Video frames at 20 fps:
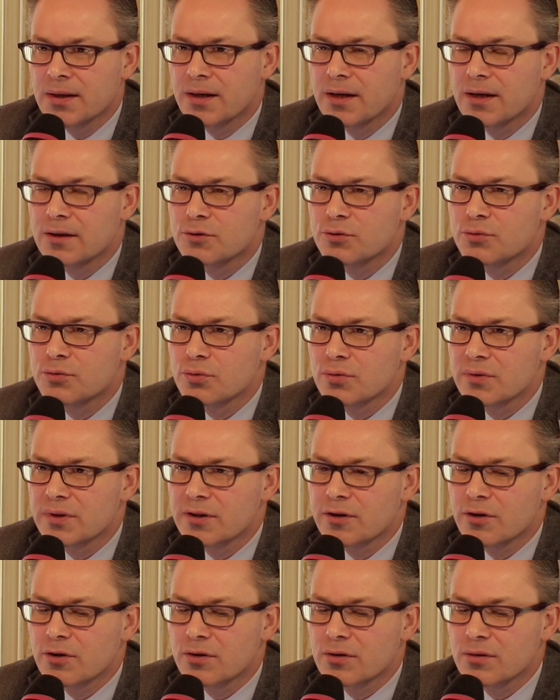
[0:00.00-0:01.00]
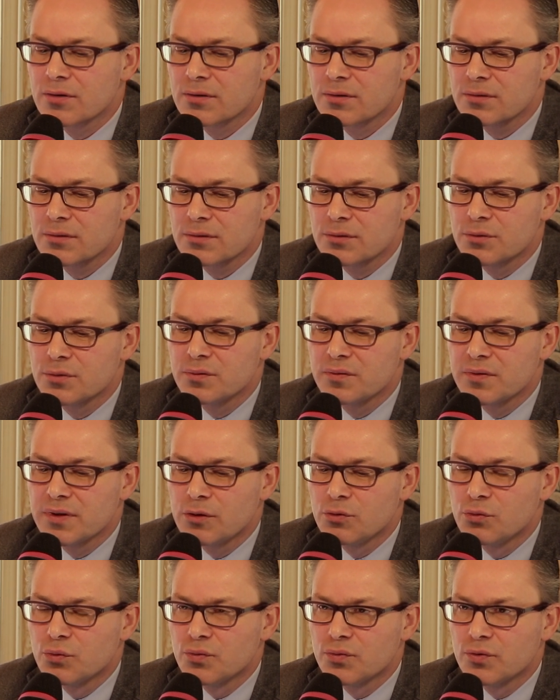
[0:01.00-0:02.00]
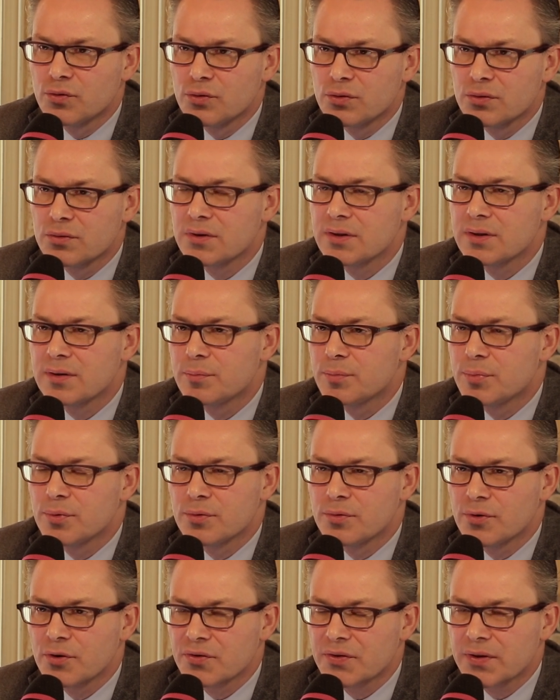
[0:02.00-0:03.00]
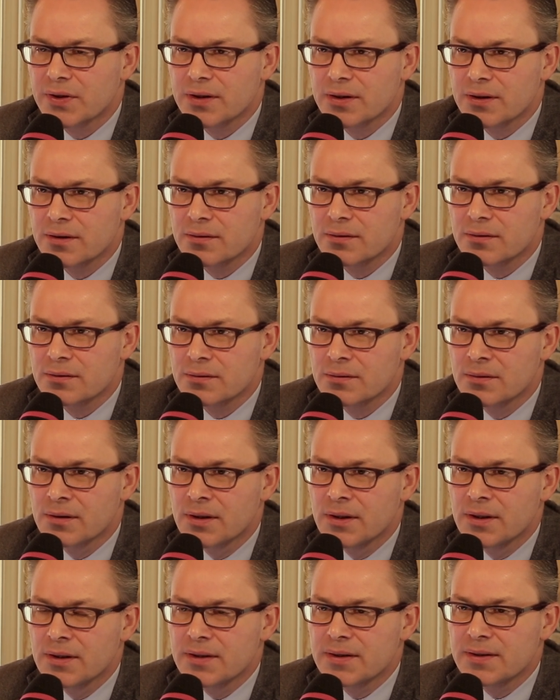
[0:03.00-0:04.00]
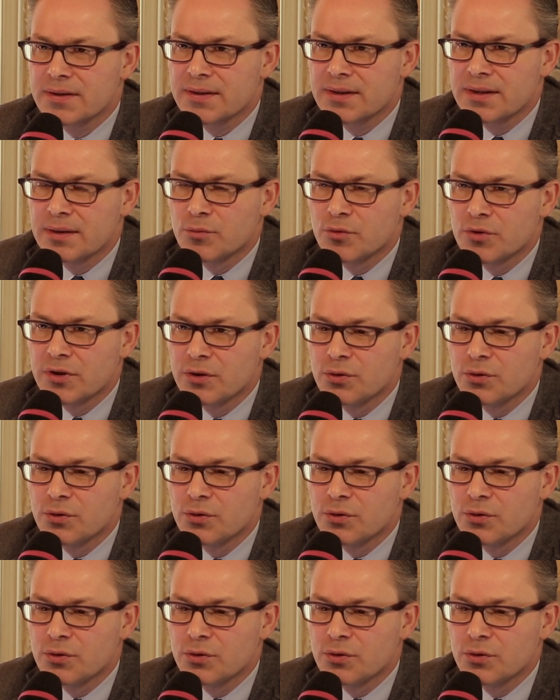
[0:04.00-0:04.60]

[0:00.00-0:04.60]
être sur des cœurs de villes nouveaux type Nanterre, ici